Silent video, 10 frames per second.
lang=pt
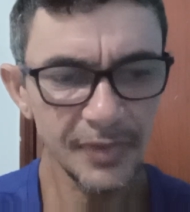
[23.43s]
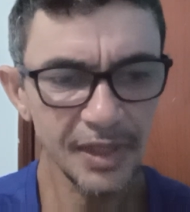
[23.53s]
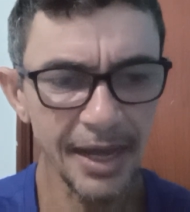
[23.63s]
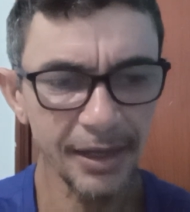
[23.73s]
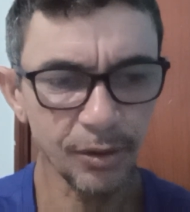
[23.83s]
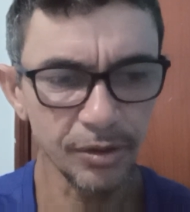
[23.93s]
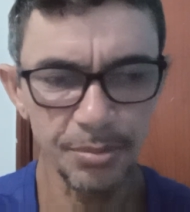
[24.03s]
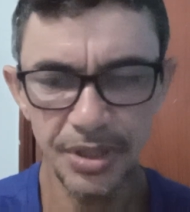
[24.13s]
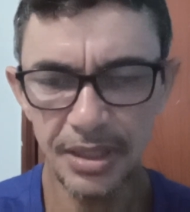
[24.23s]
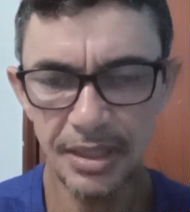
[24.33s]
a
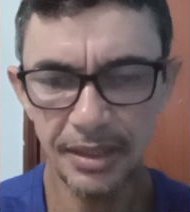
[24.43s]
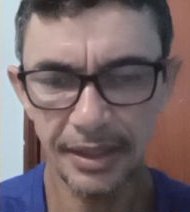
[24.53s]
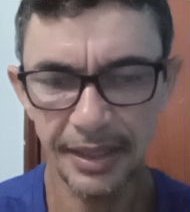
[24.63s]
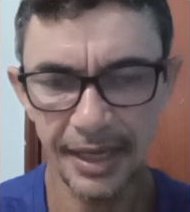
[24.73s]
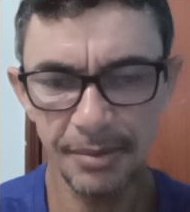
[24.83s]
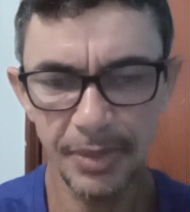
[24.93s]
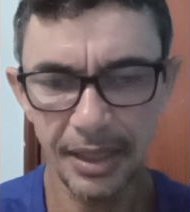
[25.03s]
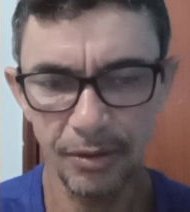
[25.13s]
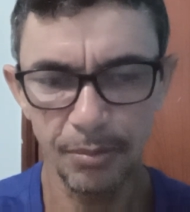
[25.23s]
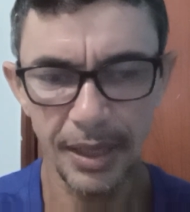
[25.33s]
economia,
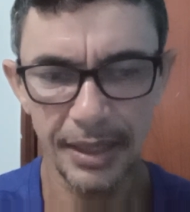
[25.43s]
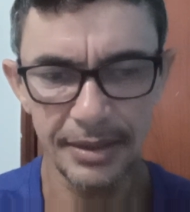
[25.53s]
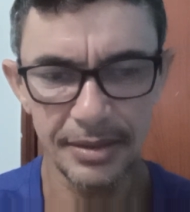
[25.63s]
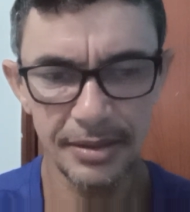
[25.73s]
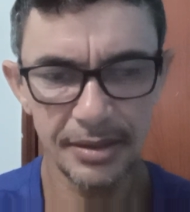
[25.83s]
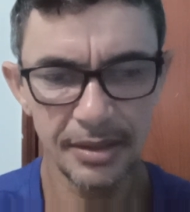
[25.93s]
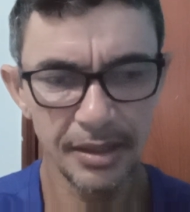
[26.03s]
quebra um país,